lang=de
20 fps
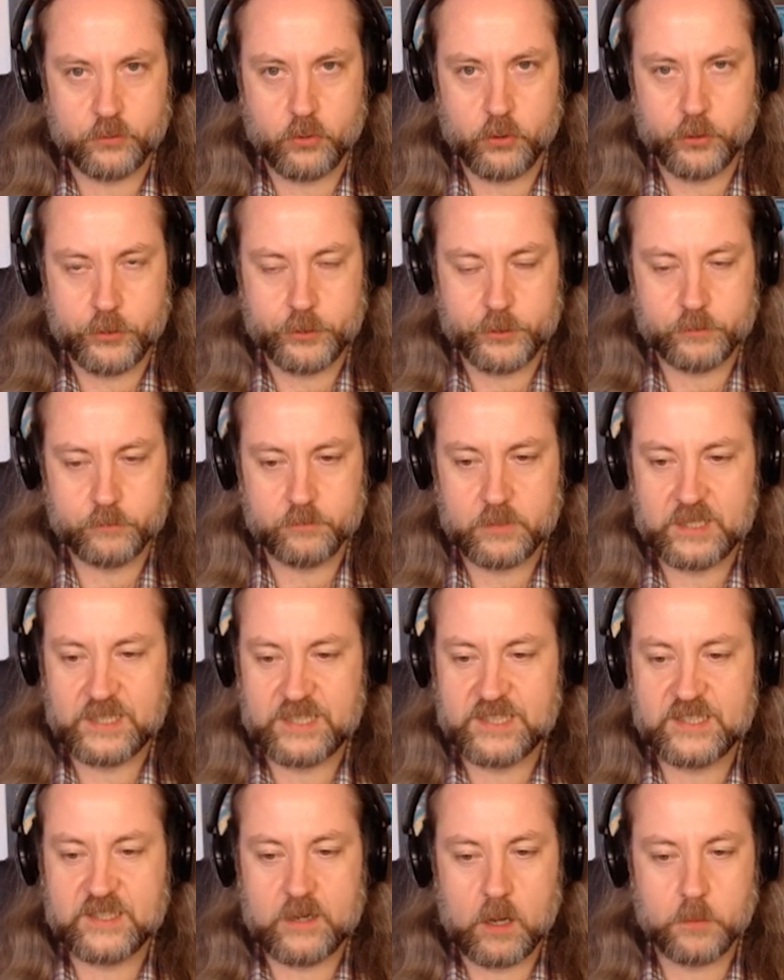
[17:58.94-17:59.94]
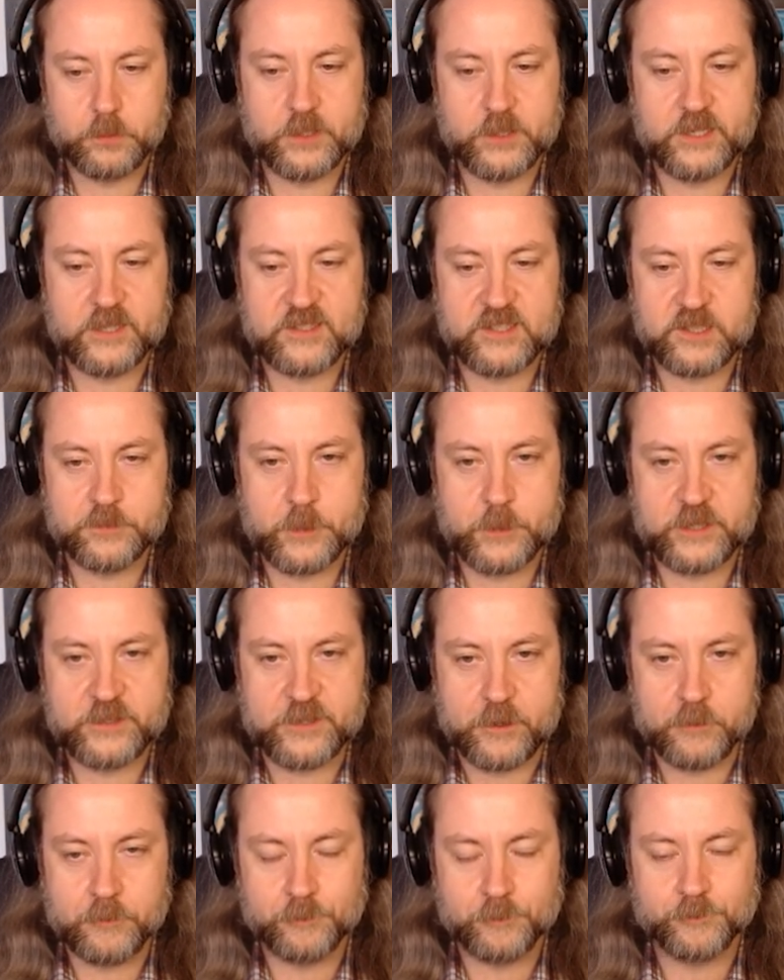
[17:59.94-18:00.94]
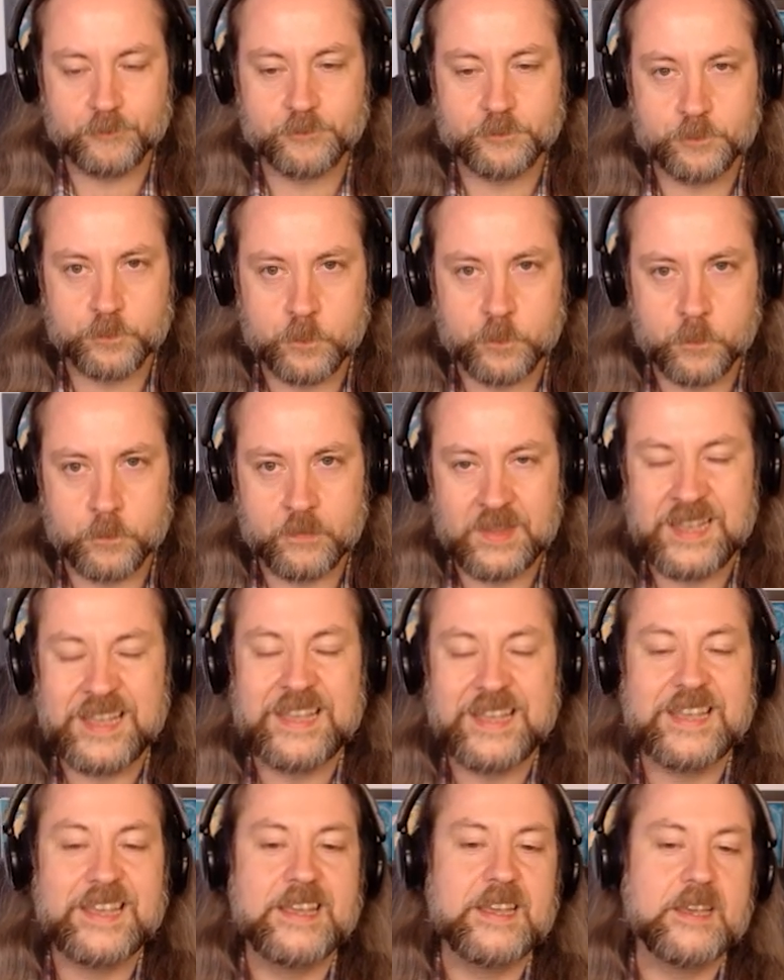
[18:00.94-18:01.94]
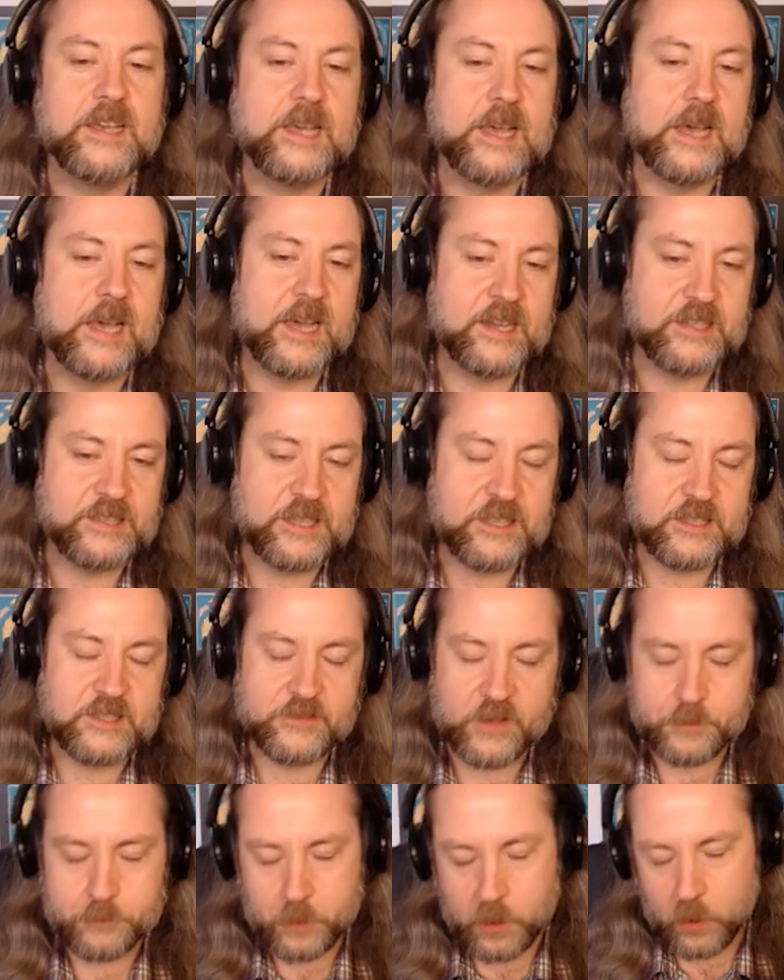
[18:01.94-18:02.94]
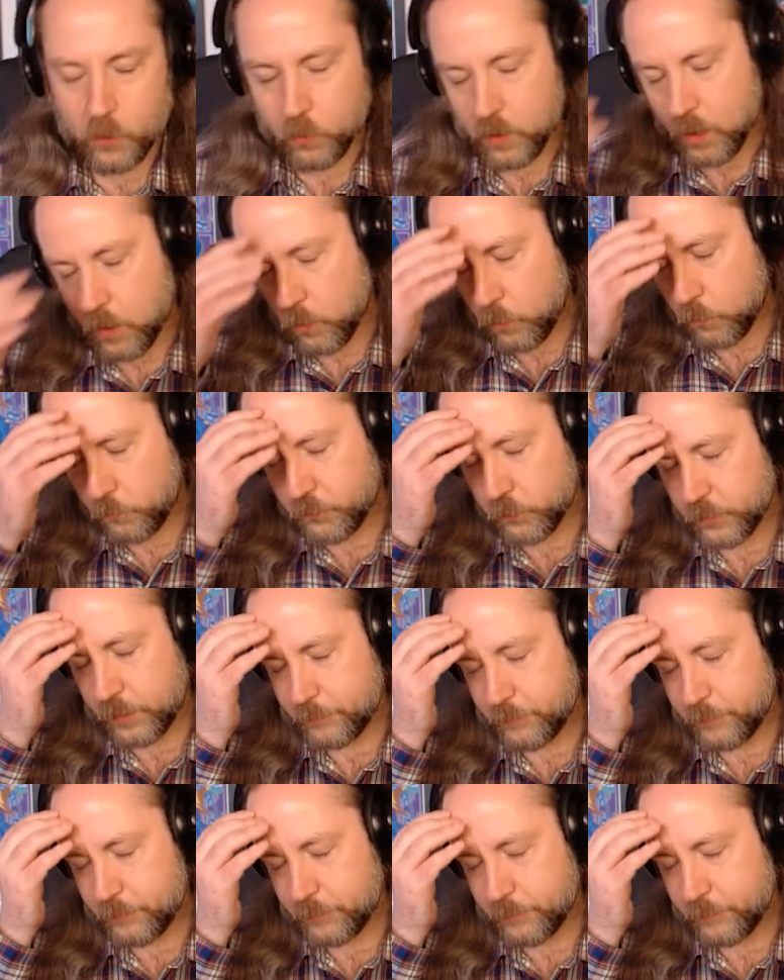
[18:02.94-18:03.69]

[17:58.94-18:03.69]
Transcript: 9. Ich glaube, das ist besser. Ach, jetzt fällt mir auch auf oder